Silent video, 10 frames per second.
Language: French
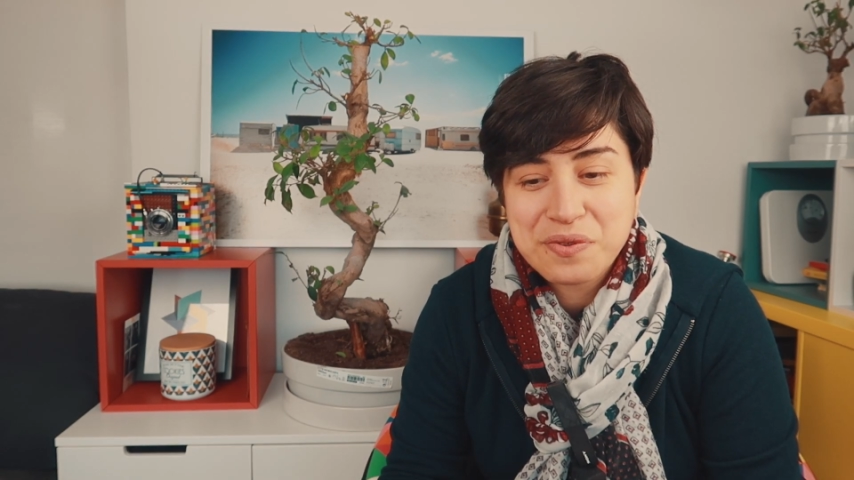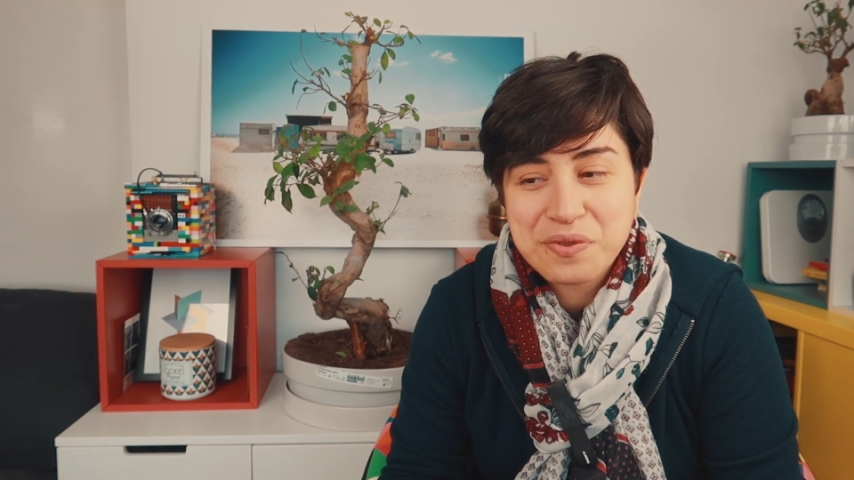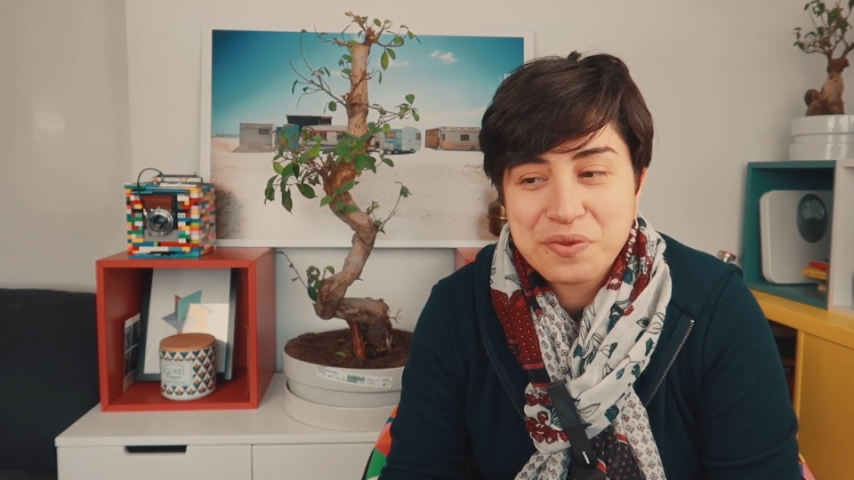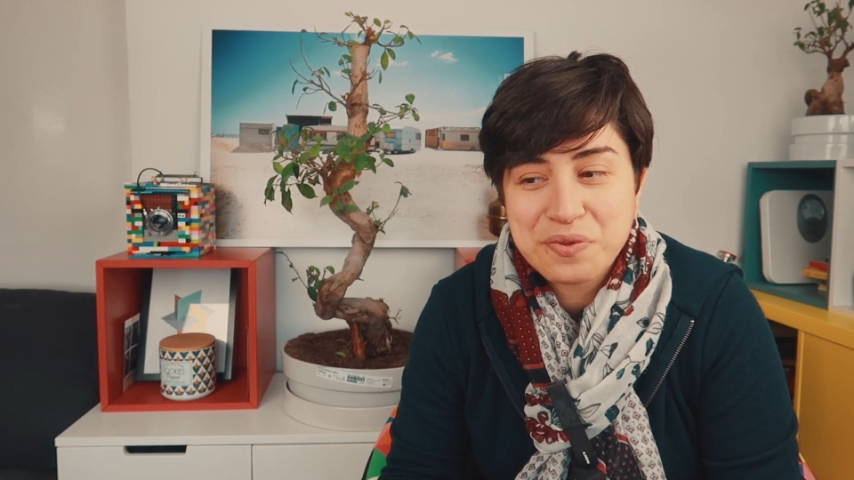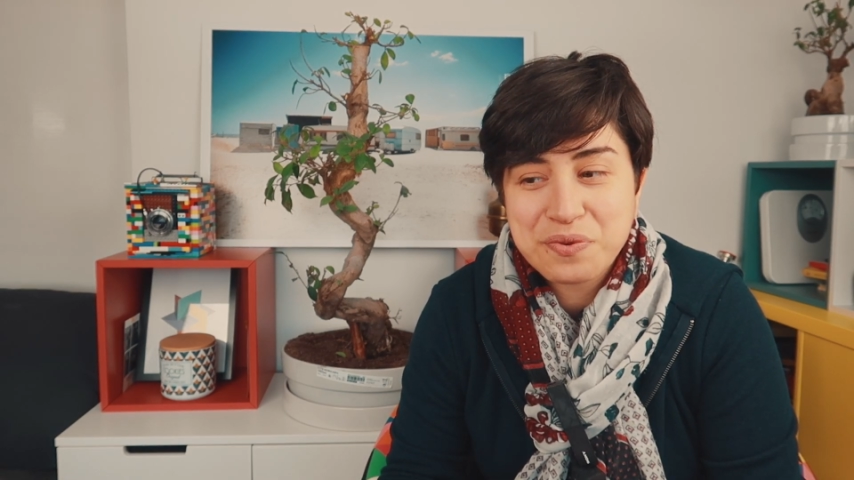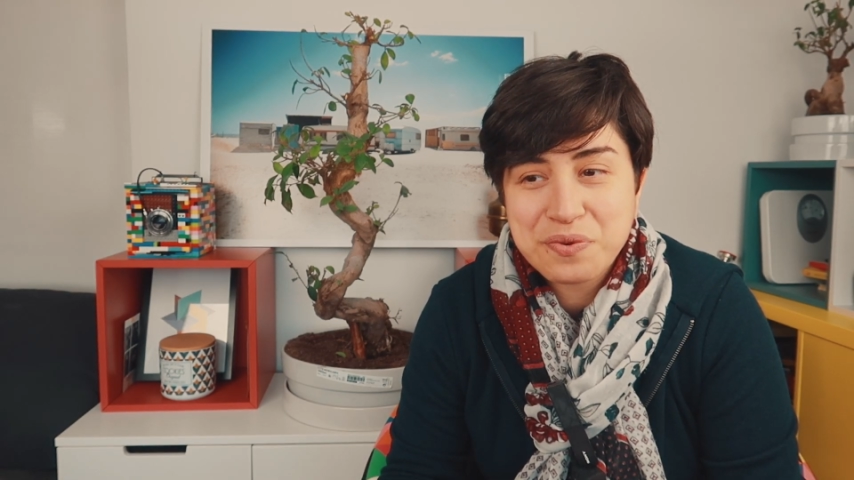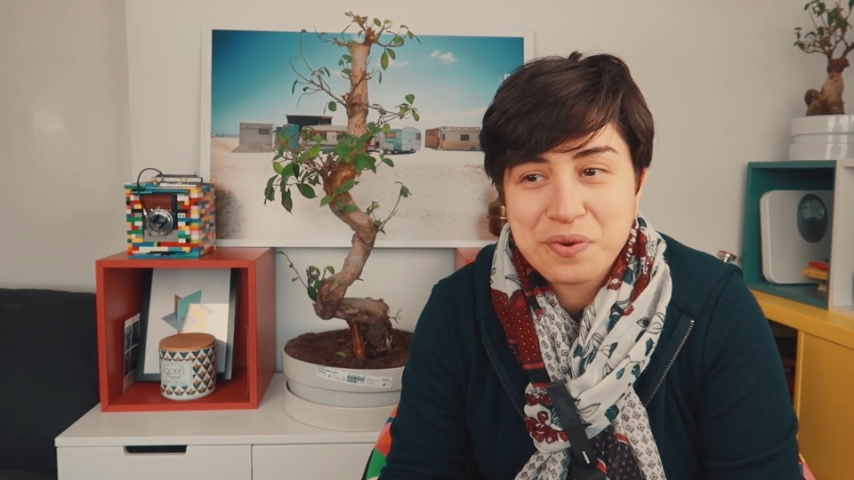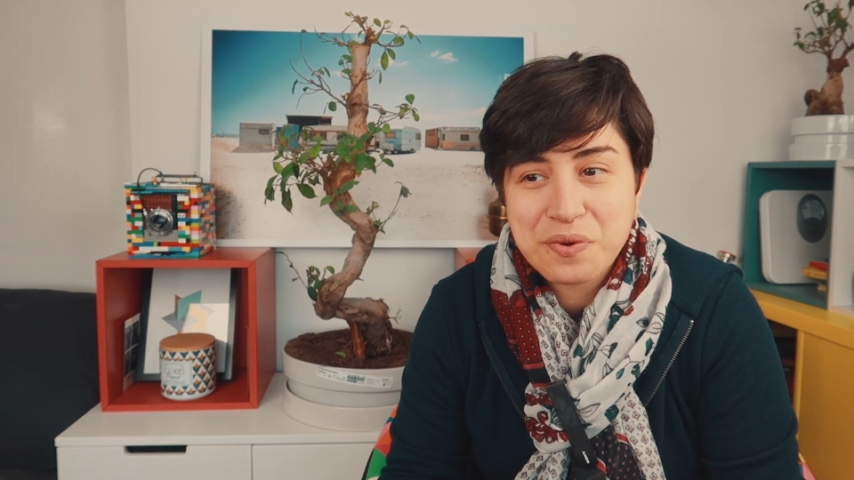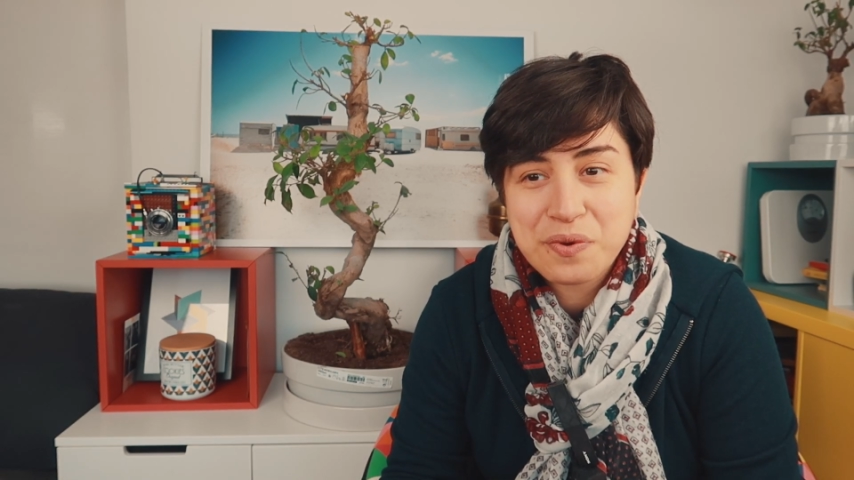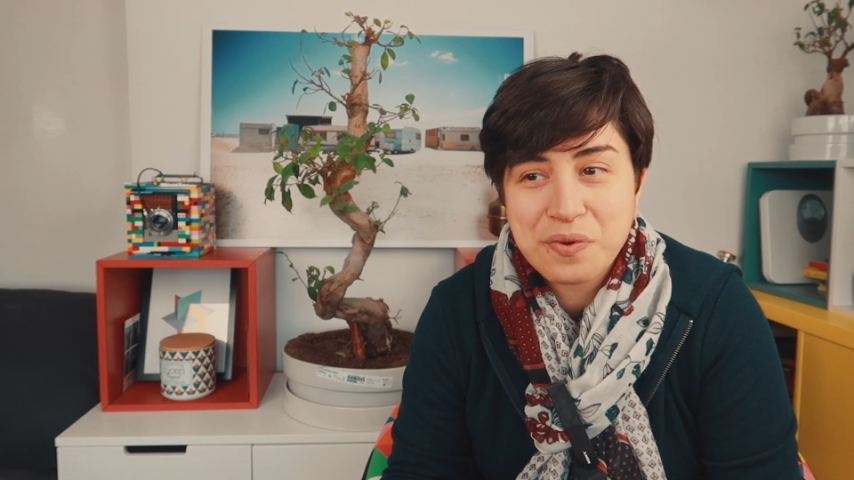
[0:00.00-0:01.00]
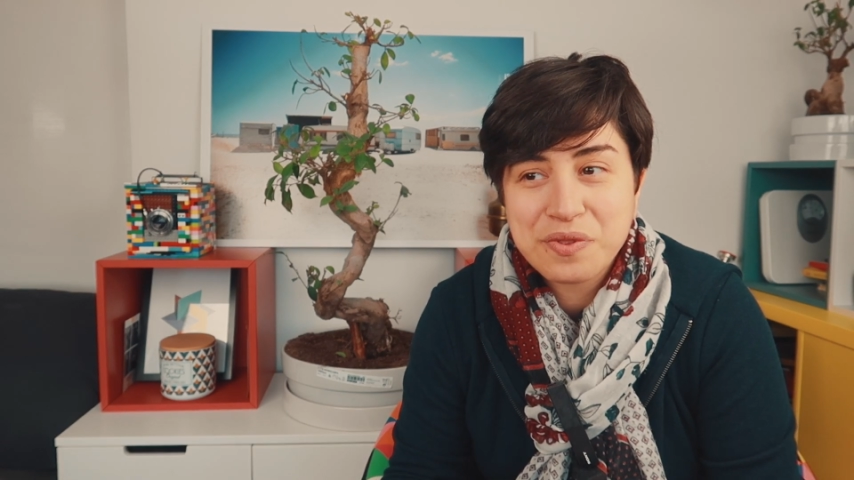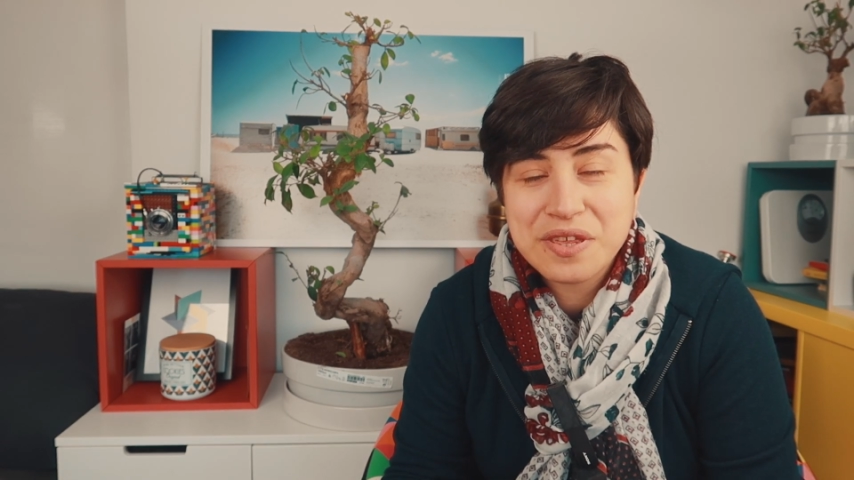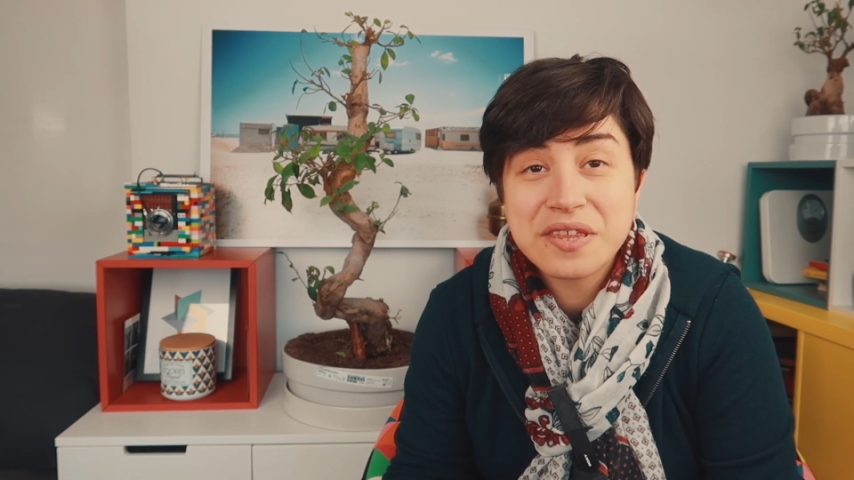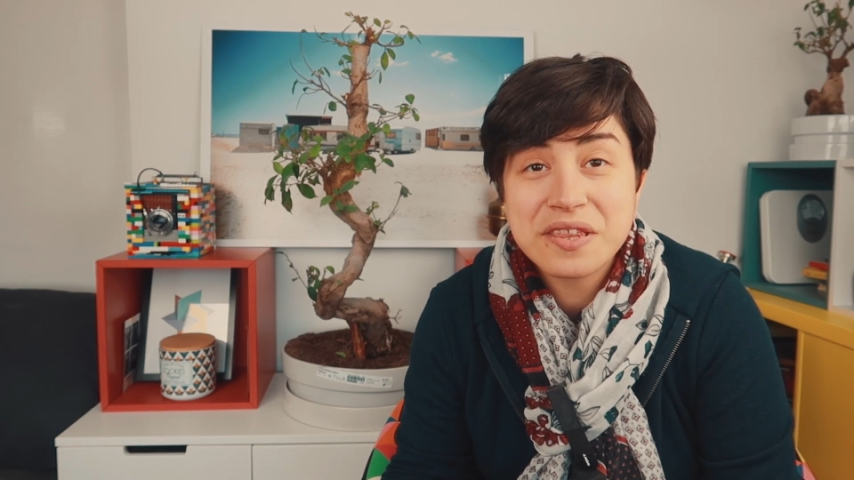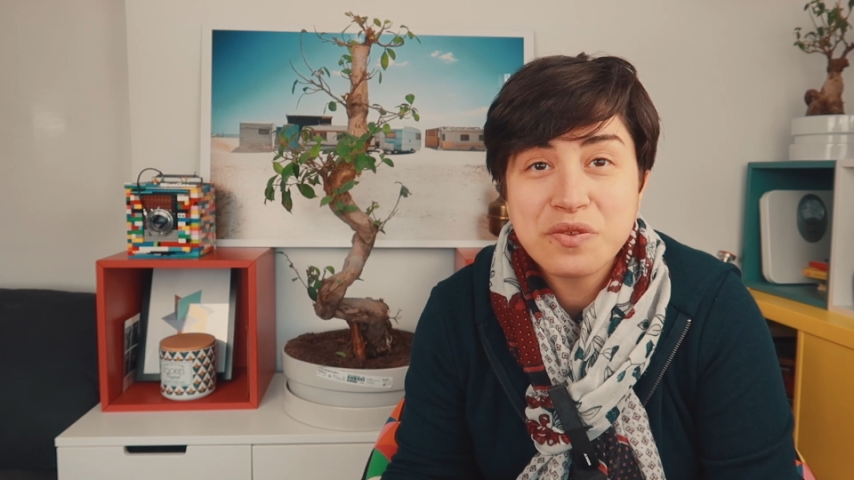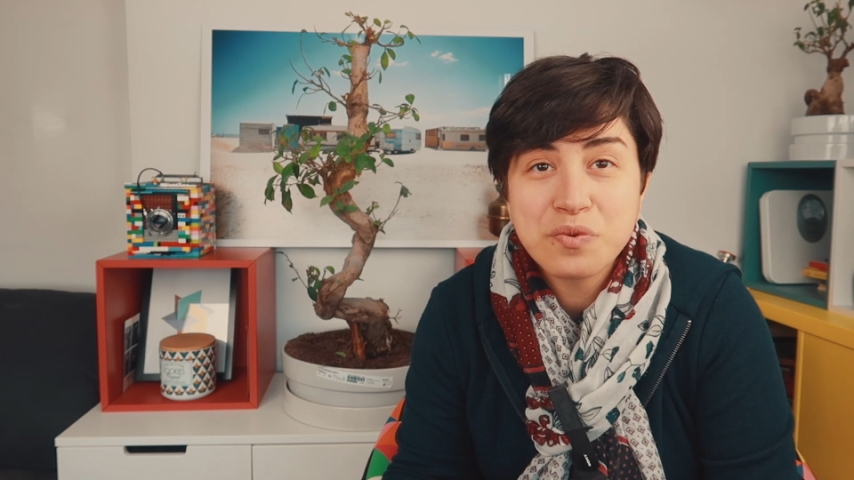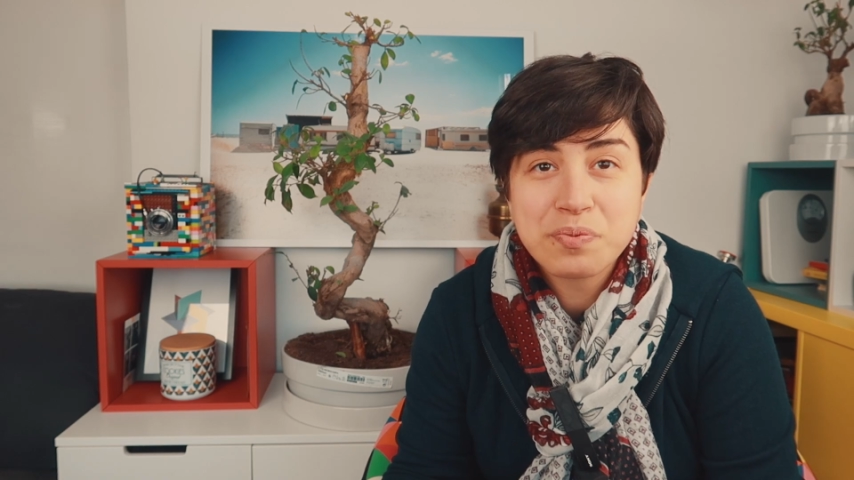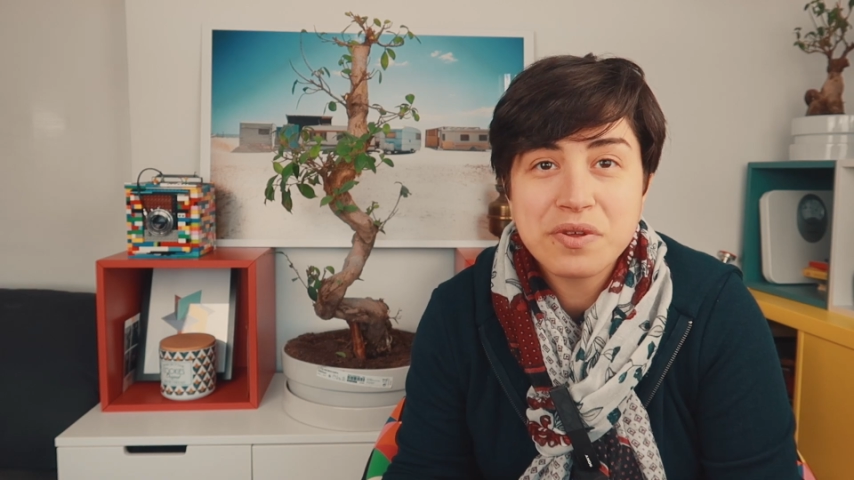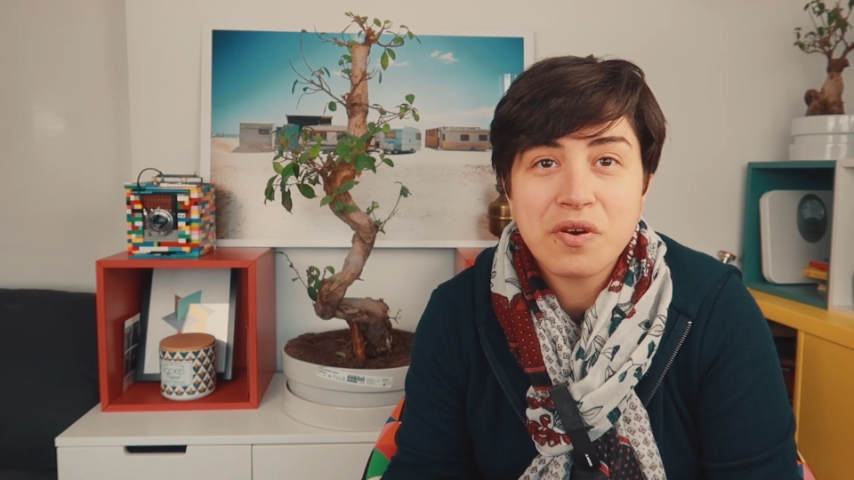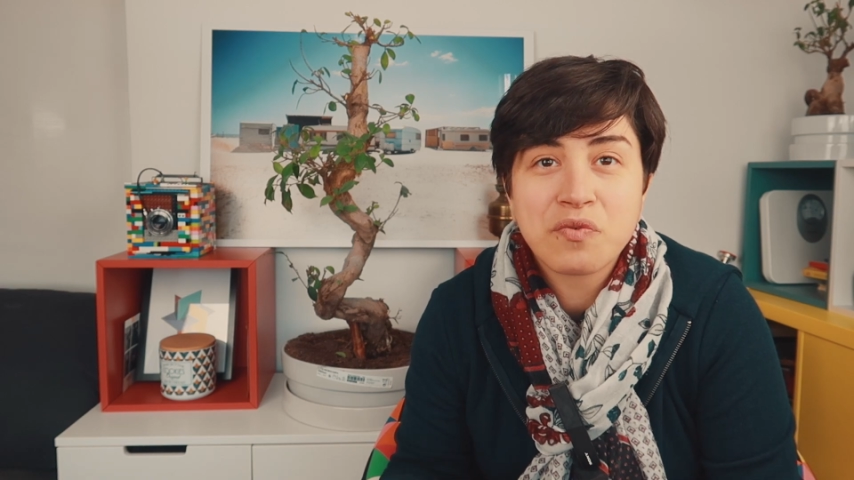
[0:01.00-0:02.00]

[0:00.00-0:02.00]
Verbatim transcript: sur des sténopées,